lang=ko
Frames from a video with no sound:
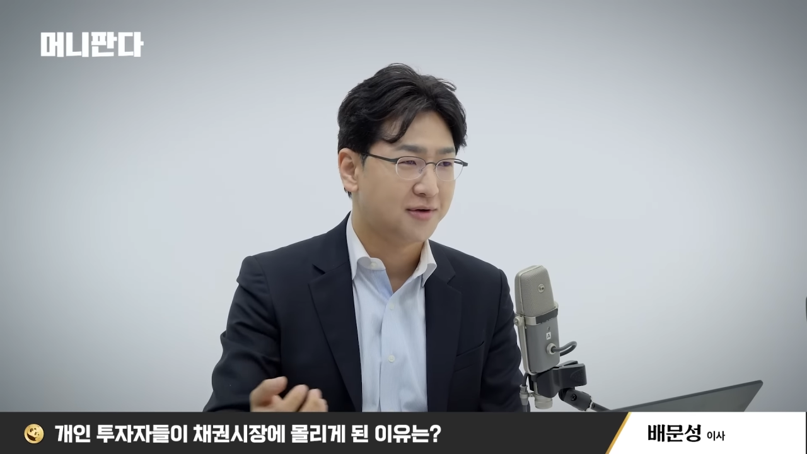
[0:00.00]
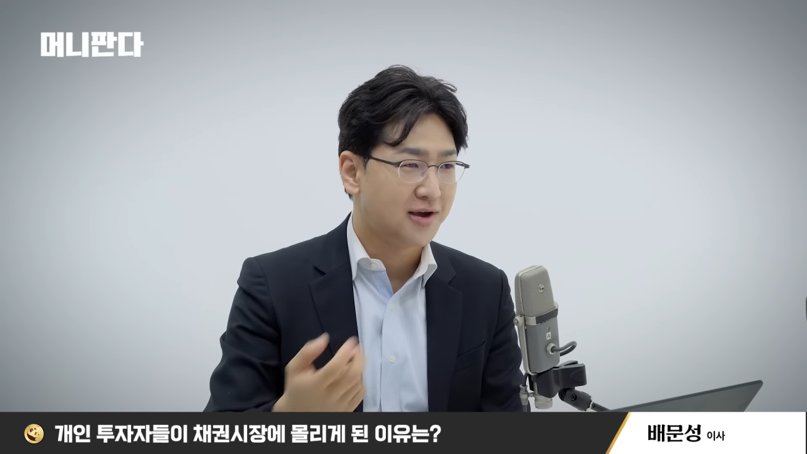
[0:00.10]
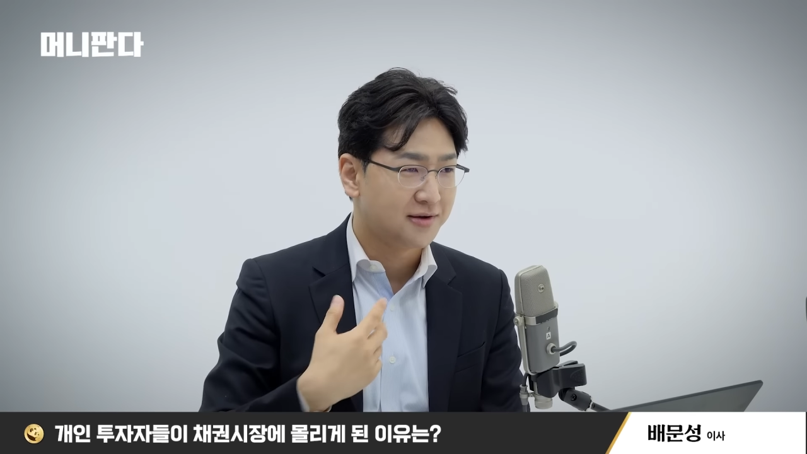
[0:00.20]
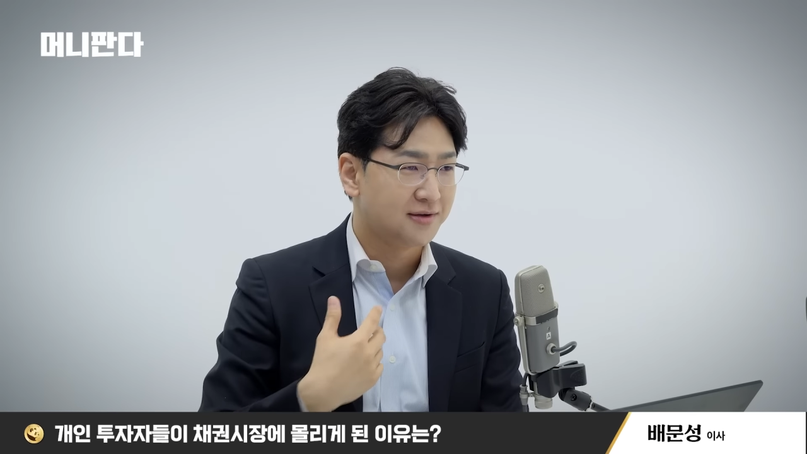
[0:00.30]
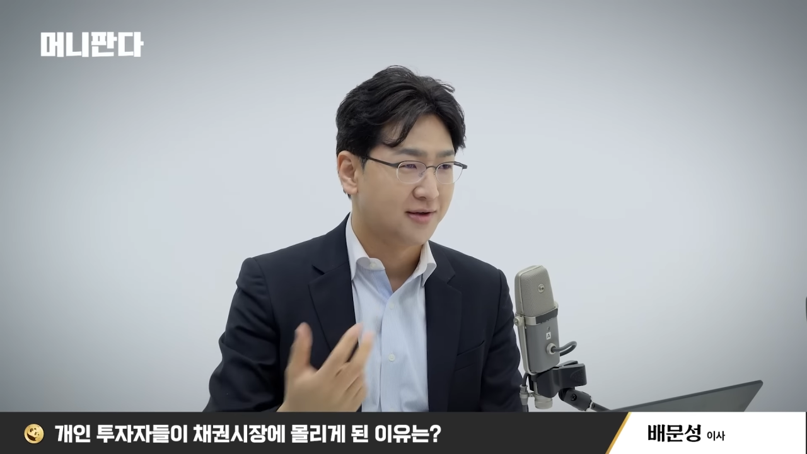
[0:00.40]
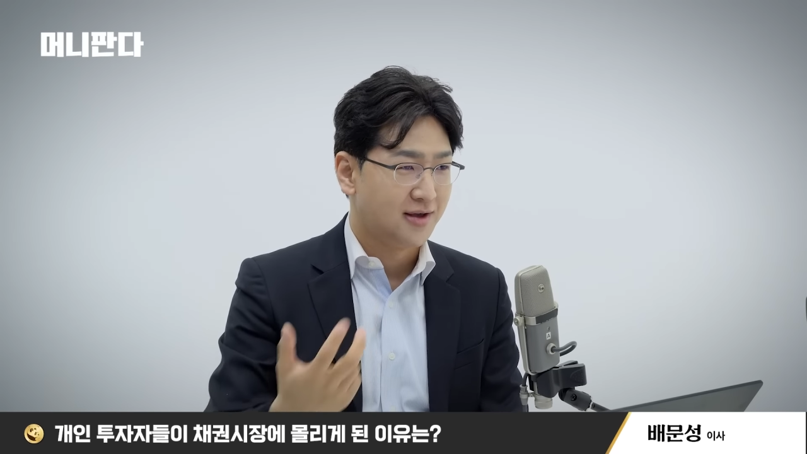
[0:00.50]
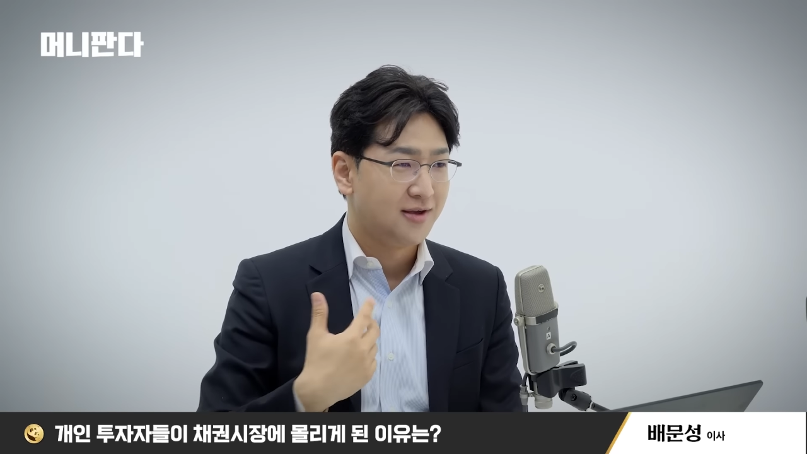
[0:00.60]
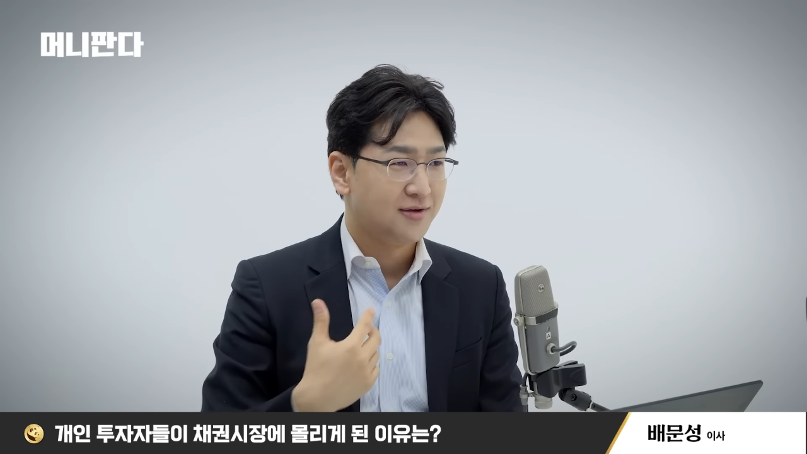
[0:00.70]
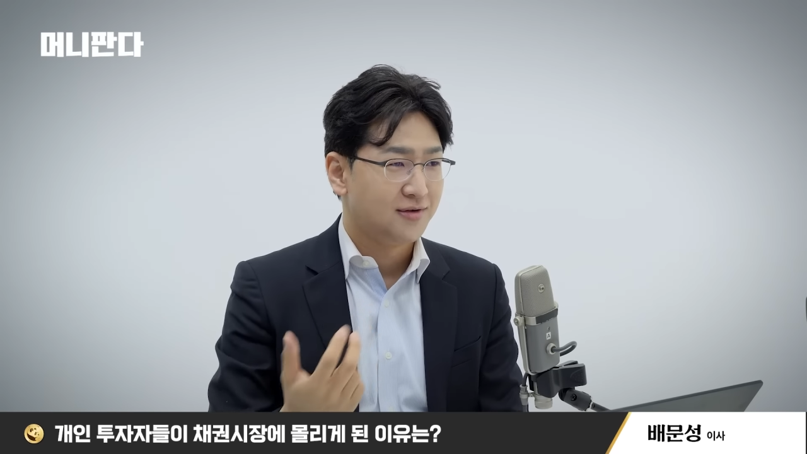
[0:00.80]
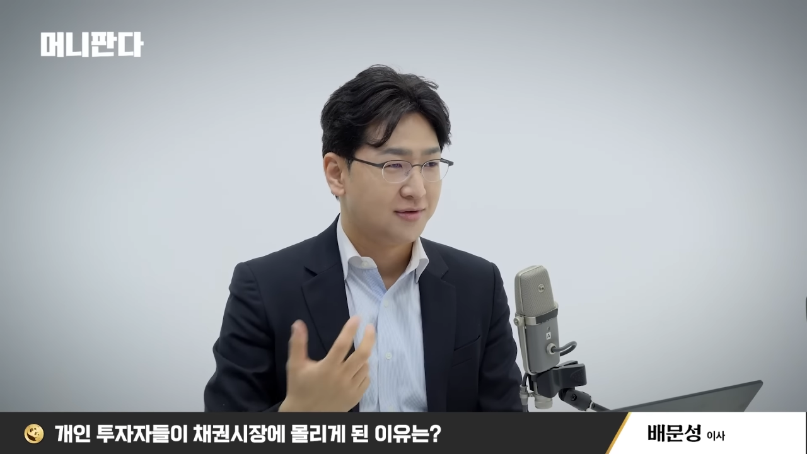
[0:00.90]
그냥
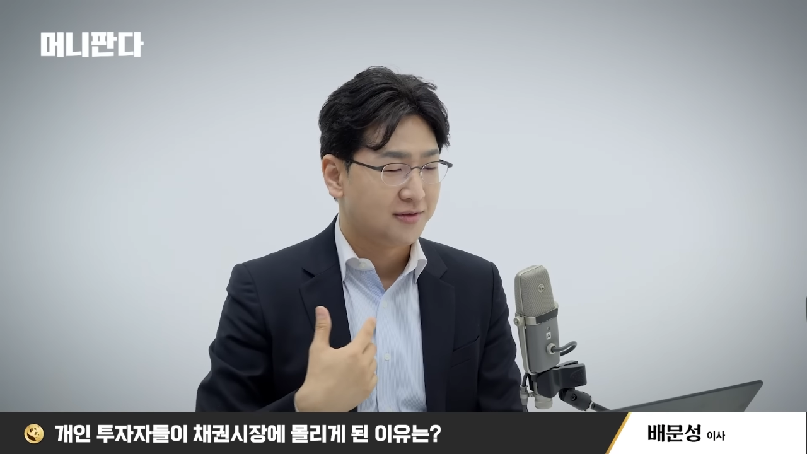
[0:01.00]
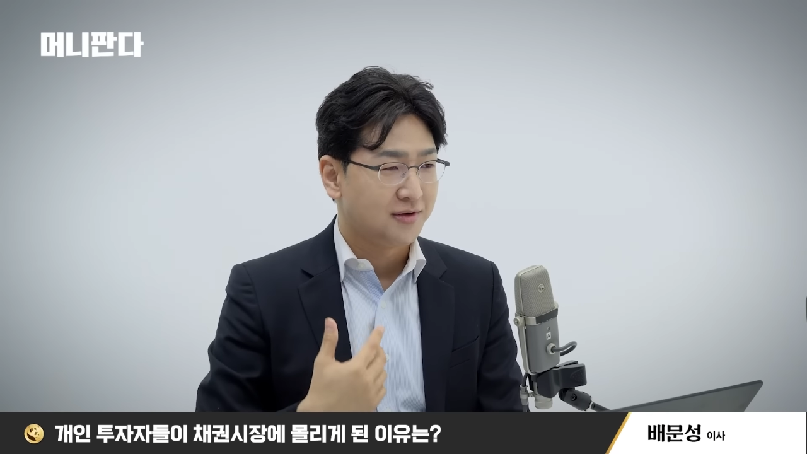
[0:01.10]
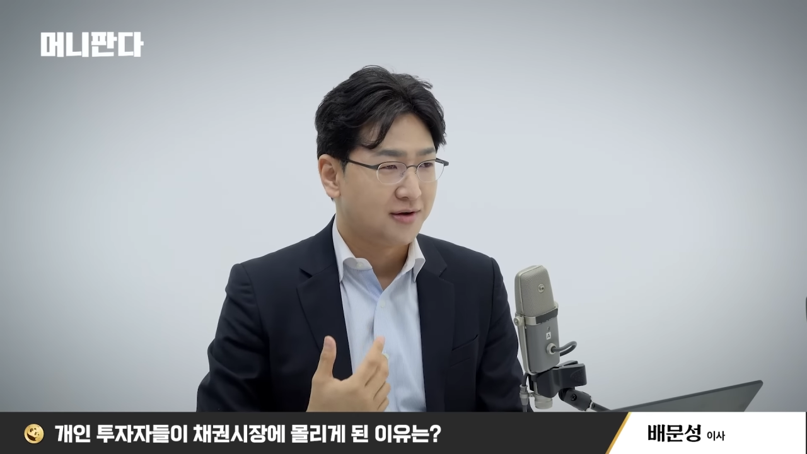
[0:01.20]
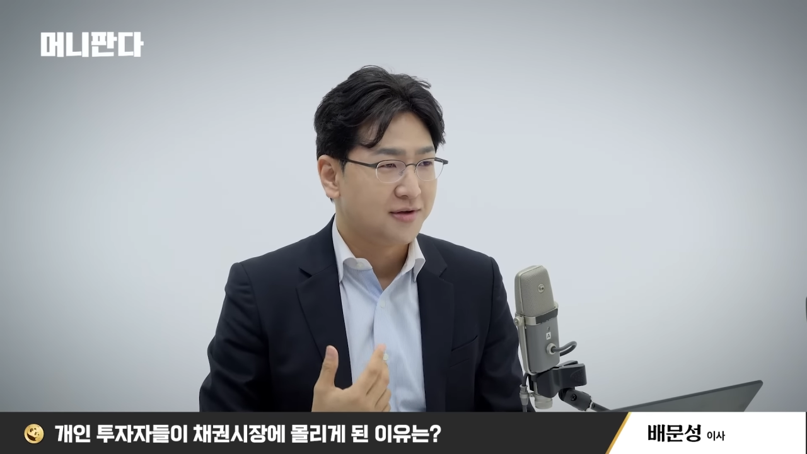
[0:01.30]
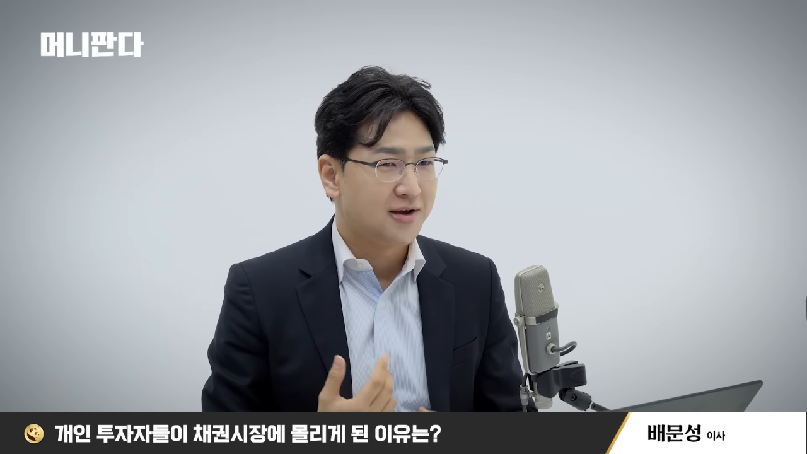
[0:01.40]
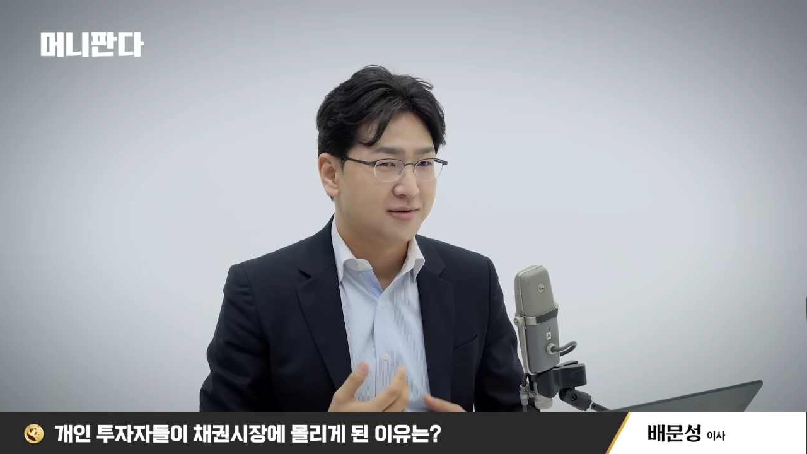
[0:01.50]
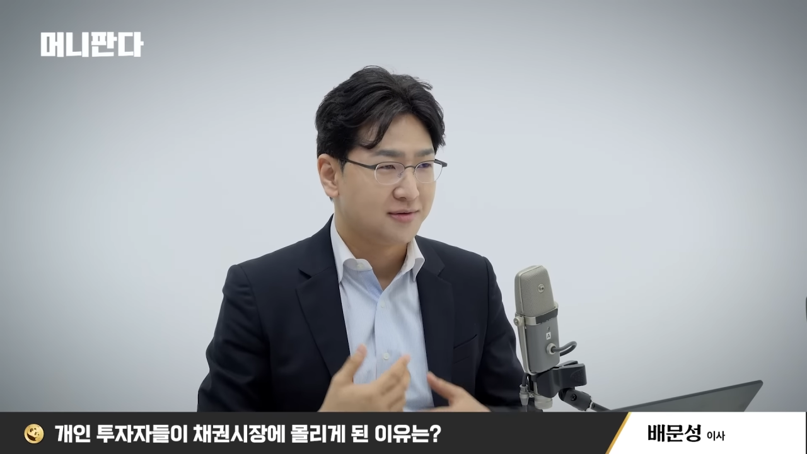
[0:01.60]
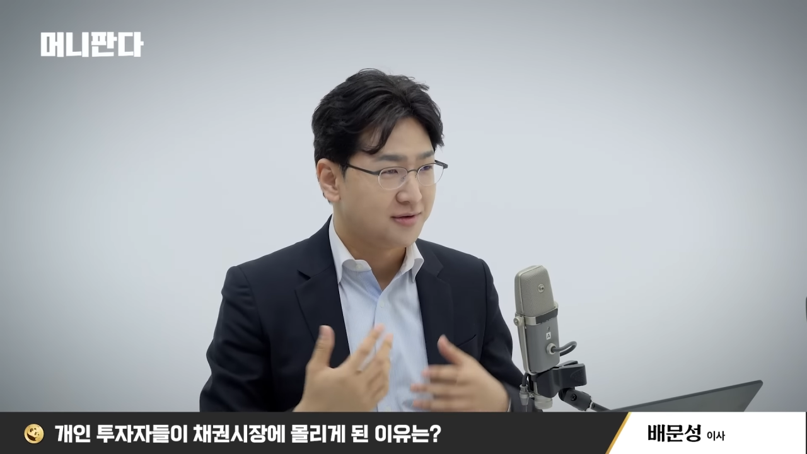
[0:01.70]
아 그냥